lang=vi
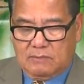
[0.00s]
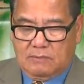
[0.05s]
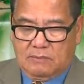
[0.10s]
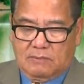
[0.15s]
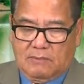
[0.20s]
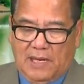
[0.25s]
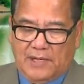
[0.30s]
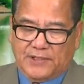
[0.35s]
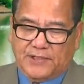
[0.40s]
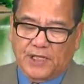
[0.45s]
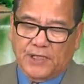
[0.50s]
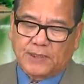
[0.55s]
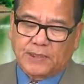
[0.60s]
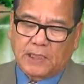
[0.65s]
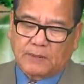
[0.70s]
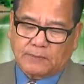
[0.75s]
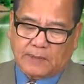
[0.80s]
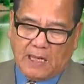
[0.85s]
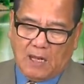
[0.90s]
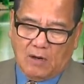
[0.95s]
bản tin
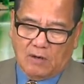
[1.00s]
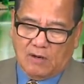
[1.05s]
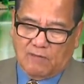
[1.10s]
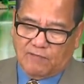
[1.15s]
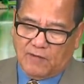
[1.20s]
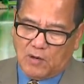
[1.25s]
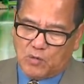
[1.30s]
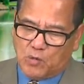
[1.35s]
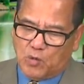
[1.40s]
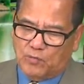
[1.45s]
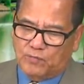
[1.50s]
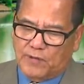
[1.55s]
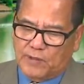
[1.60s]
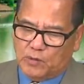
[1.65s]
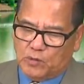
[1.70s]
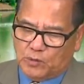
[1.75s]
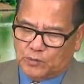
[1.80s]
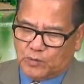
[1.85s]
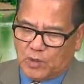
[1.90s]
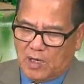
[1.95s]
tiếp theo là phát ngôn
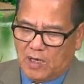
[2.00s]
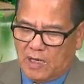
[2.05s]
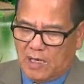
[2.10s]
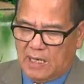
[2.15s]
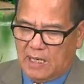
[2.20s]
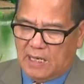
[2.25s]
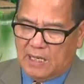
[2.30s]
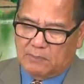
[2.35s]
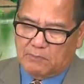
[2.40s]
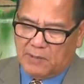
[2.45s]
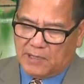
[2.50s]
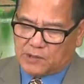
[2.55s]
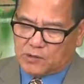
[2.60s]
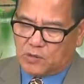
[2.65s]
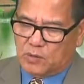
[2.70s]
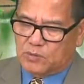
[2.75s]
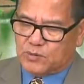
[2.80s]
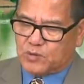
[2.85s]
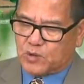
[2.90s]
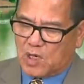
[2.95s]
viên của tòa bạch
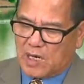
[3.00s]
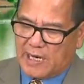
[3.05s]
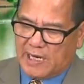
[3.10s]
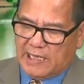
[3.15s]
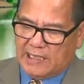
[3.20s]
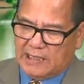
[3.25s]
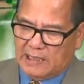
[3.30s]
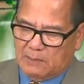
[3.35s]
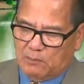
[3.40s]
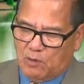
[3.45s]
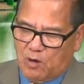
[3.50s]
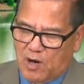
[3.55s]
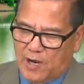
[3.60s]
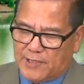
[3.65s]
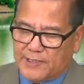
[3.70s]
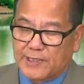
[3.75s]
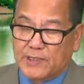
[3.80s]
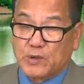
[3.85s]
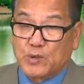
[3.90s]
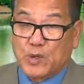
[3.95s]
cung cho hay là bộ
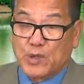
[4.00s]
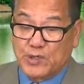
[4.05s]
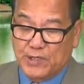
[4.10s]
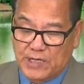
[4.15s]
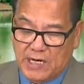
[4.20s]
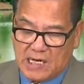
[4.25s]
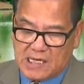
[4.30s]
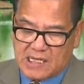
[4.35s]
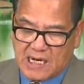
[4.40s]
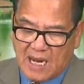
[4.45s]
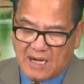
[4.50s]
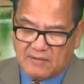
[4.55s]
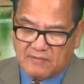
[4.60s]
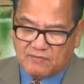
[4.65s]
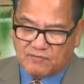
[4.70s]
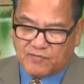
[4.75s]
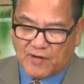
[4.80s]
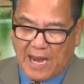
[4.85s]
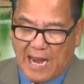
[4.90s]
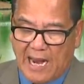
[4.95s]
an ninh nội địa
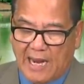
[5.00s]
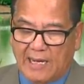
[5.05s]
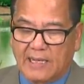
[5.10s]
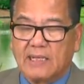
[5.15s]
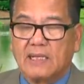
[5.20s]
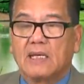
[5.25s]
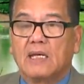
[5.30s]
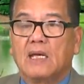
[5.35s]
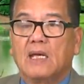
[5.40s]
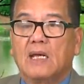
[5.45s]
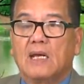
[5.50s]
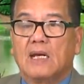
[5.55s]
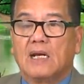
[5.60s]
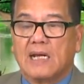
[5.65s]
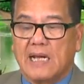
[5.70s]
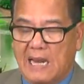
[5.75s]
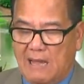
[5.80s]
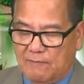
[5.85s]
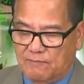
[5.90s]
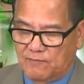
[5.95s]
cần phải
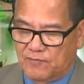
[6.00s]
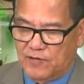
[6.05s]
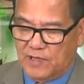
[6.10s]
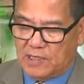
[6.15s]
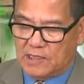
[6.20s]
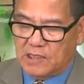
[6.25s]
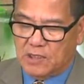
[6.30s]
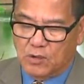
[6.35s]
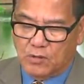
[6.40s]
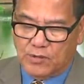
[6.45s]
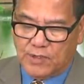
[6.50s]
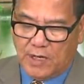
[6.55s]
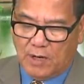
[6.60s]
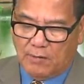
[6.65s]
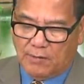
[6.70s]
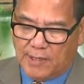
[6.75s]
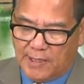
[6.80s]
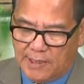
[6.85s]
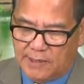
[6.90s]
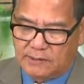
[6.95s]
làm việc hữu
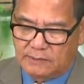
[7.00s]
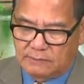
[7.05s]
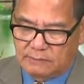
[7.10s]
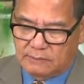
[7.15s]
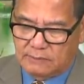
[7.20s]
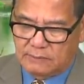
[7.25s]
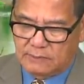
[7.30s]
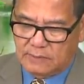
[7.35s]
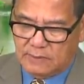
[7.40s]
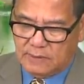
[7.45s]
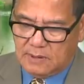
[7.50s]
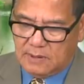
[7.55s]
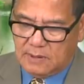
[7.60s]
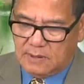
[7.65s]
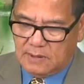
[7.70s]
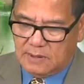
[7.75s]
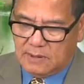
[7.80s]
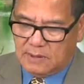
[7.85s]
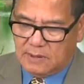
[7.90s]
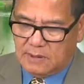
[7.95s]
hiệu hơn
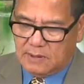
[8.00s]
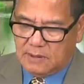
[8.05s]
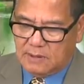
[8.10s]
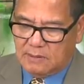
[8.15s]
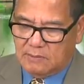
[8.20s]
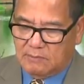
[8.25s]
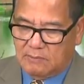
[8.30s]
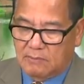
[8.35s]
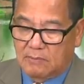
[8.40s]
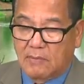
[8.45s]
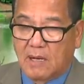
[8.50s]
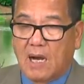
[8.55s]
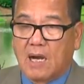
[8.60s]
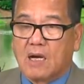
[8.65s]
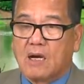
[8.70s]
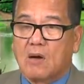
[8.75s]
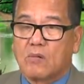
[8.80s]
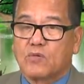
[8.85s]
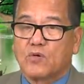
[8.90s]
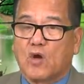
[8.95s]
mà
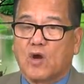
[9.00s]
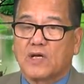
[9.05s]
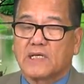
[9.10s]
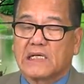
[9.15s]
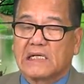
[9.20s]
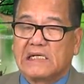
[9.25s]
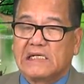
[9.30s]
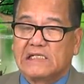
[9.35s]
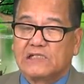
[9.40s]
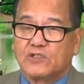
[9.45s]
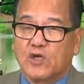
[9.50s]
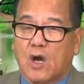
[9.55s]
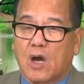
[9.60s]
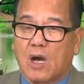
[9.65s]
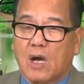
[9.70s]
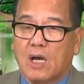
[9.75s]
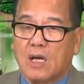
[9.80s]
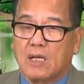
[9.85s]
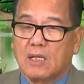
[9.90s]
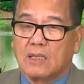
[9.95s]
không nói những lý
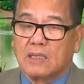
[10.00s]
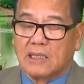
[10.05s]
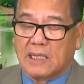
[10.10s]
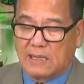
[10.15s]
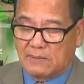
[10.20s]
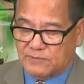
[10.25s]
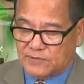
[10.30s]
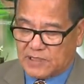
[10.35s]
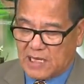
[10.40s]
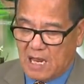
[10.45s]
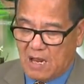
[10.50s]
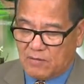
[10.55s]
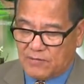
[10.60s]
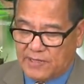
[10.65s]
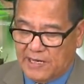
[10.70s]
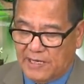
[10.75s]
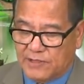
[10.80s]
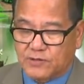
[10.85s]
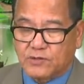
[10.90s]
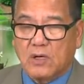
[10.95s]
do làm sao
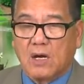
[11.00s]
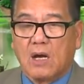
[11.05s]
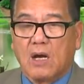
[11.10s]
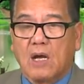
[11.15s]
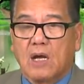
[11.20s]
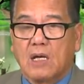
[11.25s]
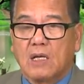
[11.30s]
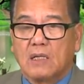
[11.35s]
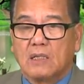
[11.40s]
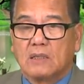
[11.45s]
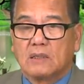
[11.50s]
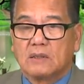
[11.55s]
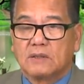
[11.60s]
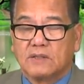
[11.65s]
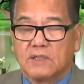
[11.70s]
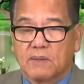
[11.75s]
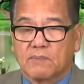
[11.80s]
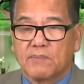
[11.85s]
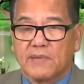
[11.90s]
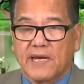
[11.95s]
để cho
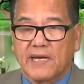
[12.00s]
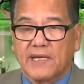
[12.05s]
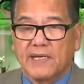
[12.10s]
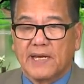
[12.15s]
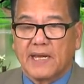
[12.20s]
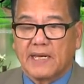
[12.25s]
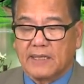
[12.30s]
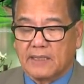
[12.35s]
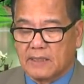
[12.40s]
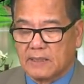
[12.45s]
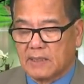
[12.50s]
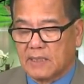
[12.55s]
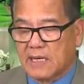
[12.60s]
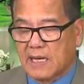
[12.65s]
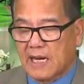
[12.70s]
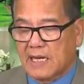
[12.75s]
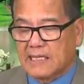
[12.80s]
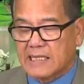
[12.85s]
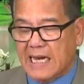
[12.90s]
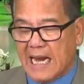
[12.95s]
nước mỹ này
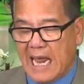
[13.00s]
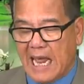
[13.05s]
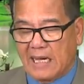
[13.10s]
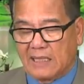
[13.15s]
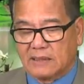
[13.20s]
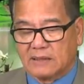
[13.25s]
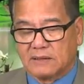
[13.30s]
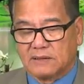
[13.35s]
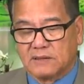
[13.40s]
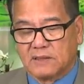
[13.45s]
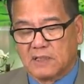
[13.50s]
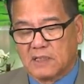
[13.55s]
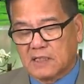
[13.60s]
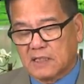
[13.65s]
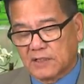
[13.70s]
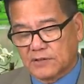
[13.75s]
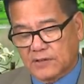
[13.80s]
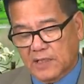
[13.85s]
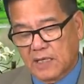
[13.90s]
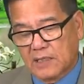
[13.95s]
ngăn cản những
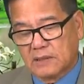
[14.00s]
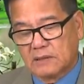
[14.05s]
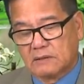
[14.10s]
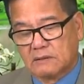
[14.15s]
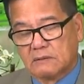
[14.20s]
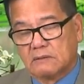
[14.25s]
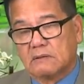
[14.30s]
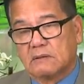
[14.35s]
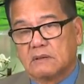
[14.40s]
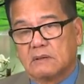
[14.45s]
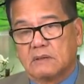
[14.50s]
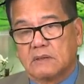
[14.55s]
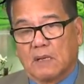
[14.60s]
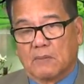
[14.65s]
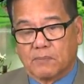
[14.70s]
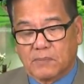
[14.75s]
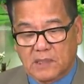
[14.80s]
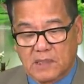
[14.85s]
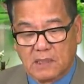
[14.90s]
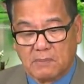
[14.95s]
cái tên nhập
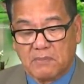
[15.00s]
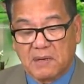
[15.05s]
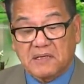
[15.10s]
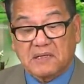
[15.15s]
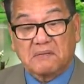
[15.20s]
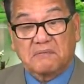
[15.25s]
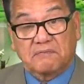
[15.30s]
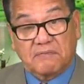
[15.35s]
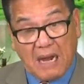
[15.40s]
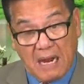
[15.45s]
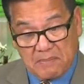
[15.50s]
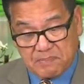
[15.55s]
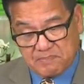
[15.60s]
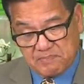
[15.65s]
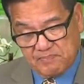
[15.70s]
cư bất hợp pháp